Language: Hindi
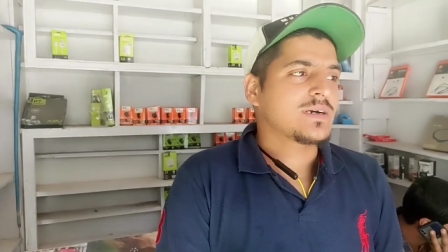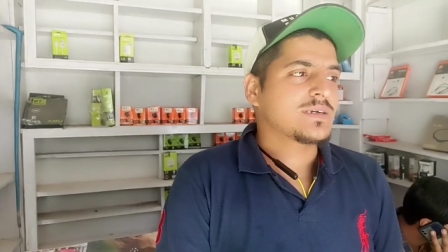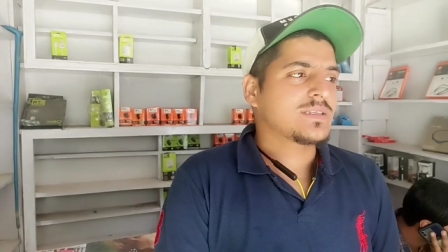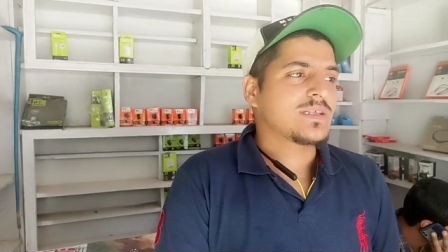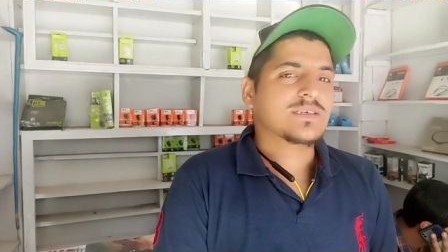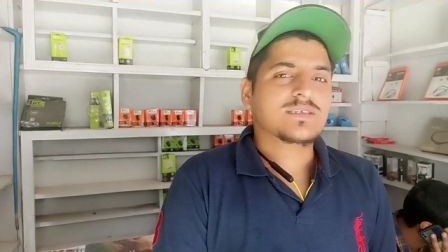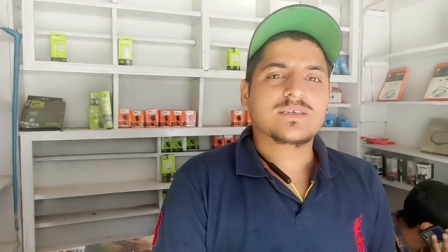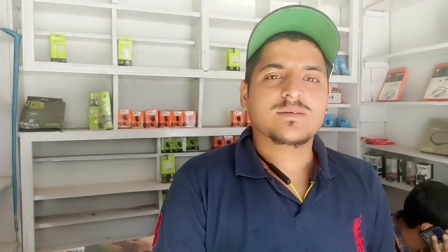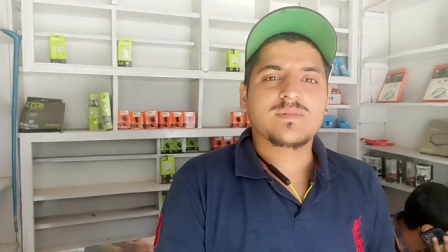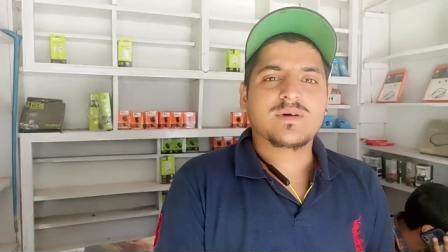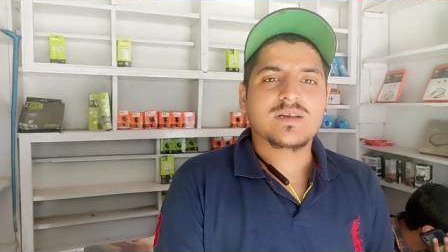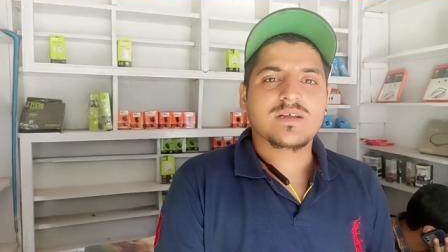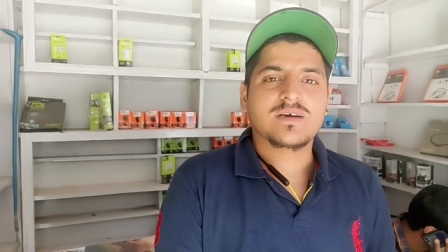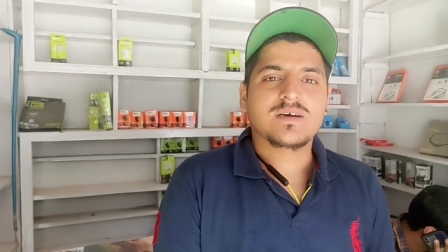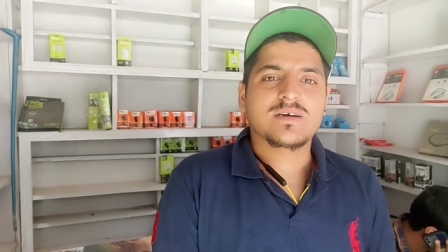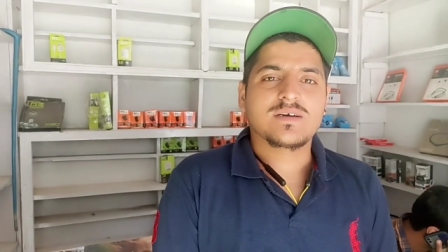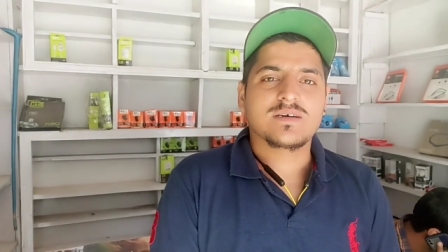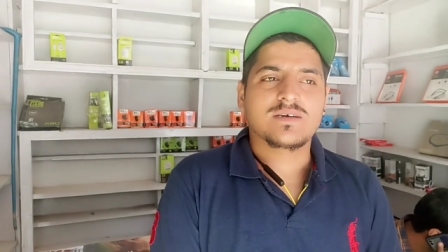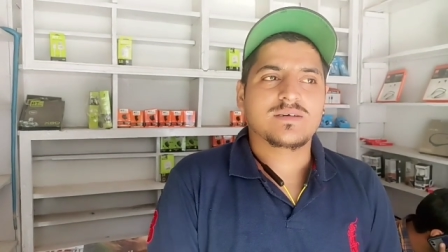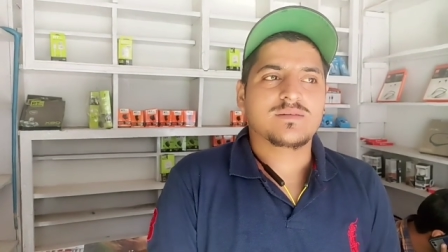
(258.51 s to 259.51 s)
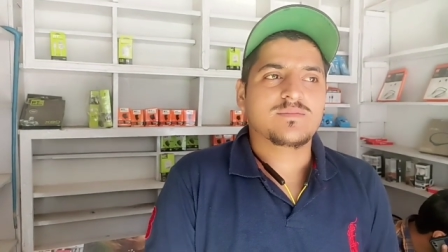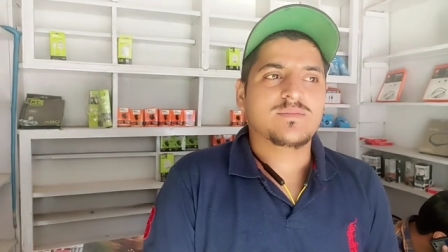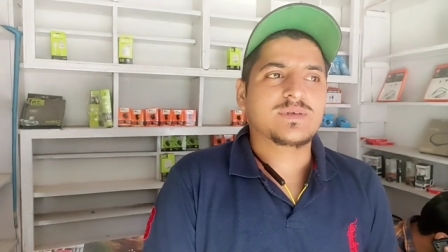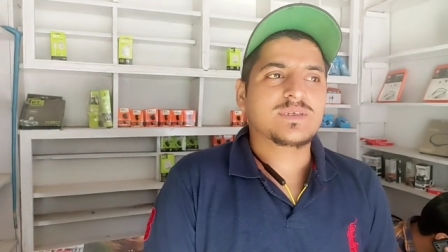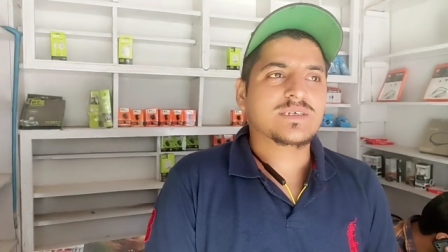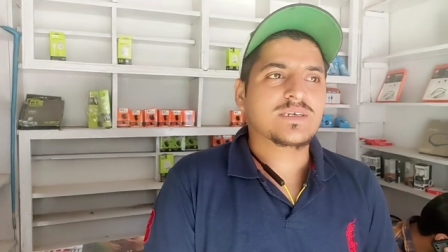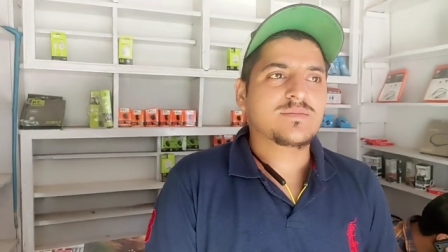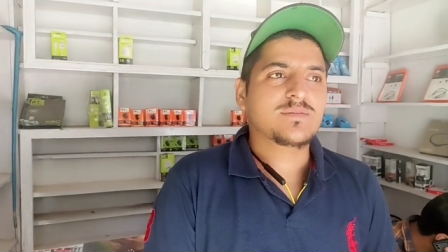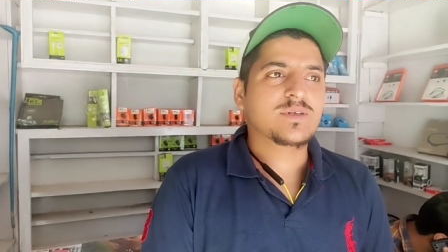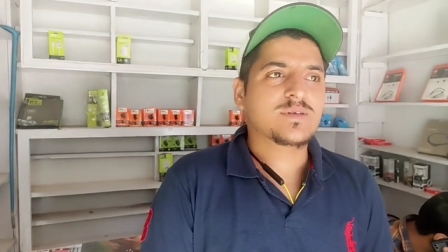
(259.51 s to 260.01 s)
दस से बारह
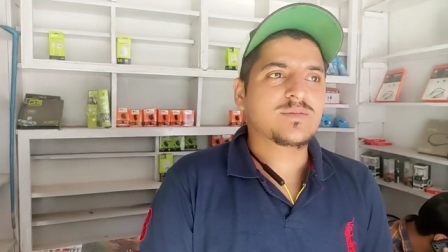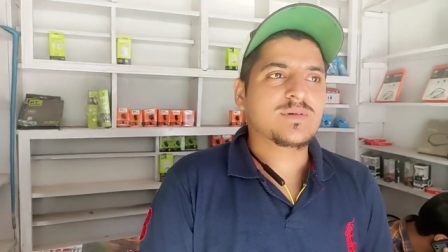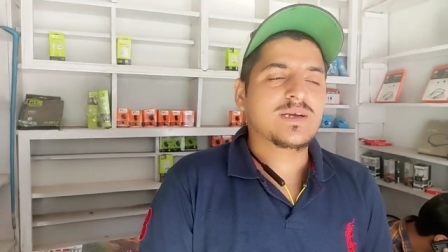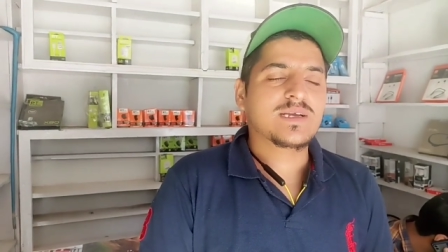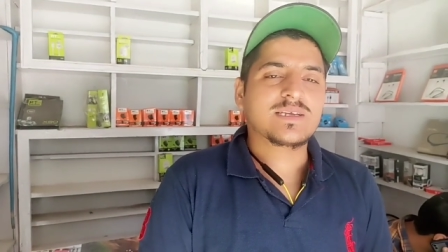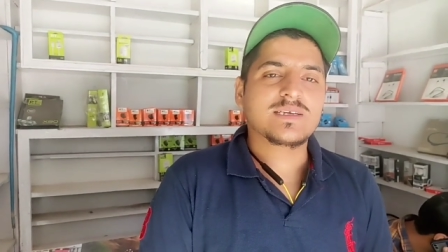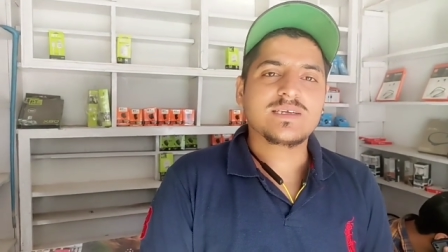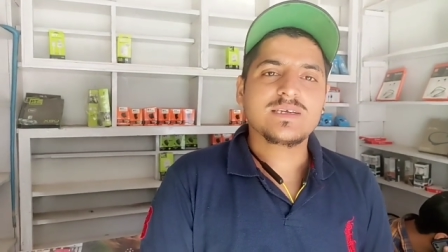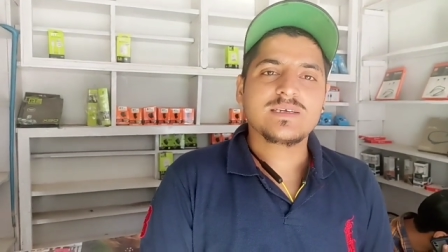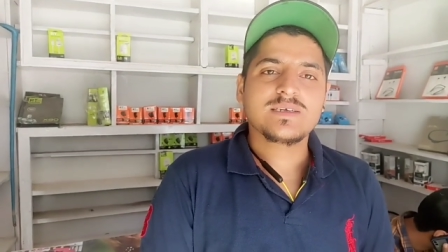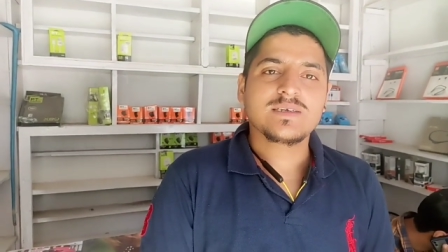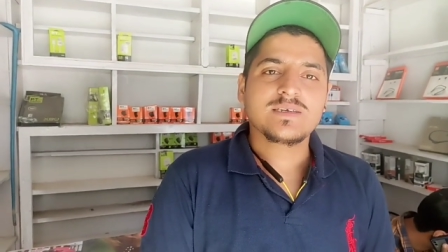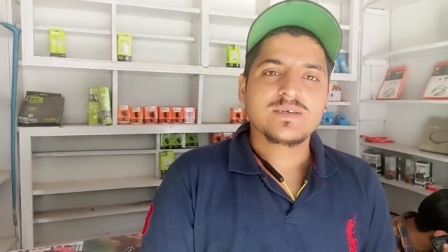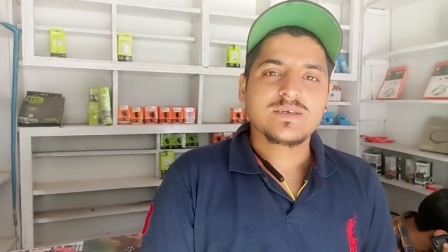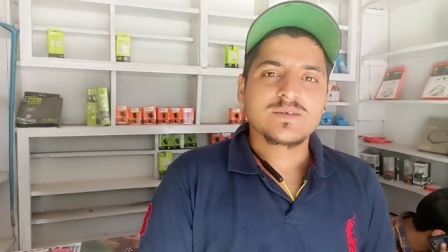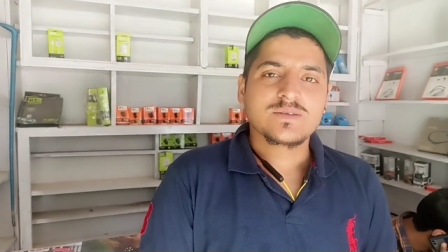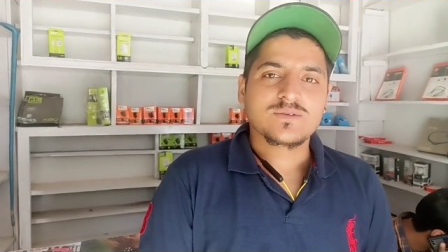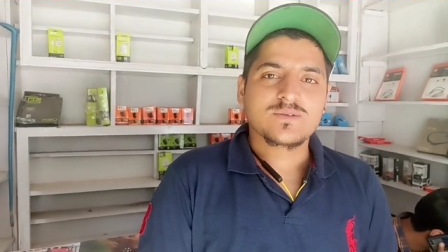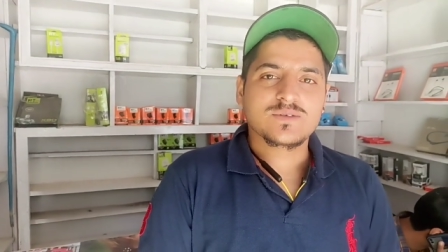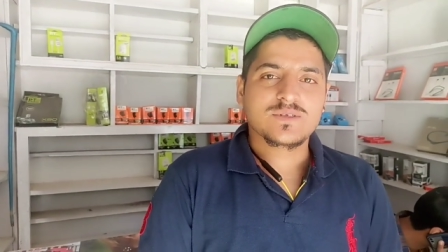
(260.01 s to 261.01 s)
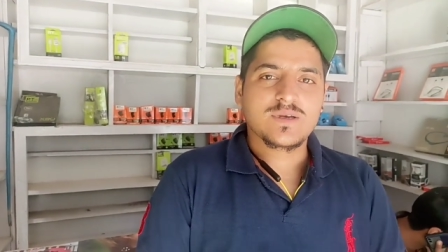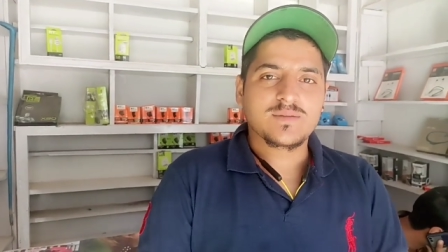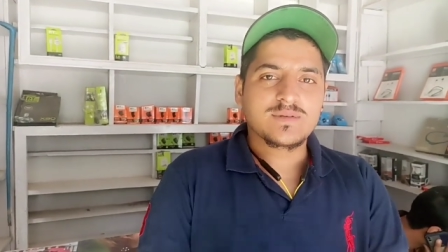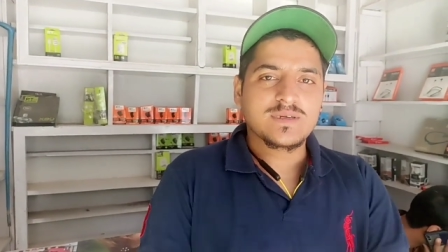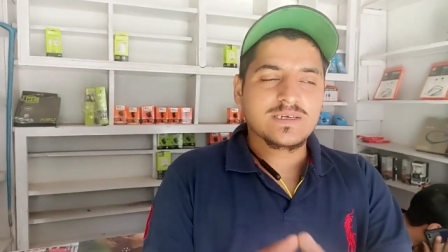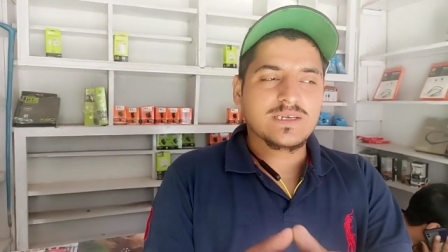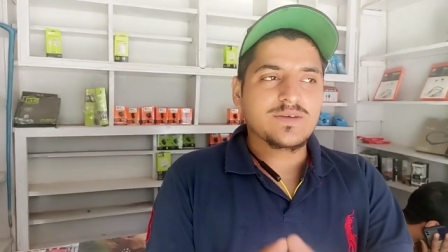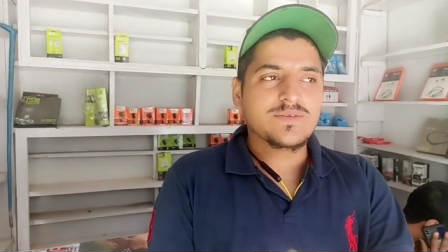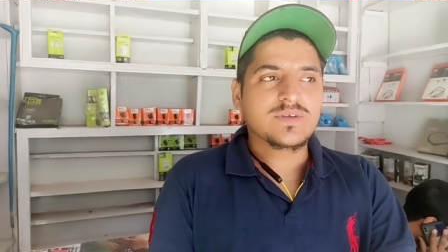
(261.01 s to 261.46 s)
बजे के बीच में आएगी तो सब जाके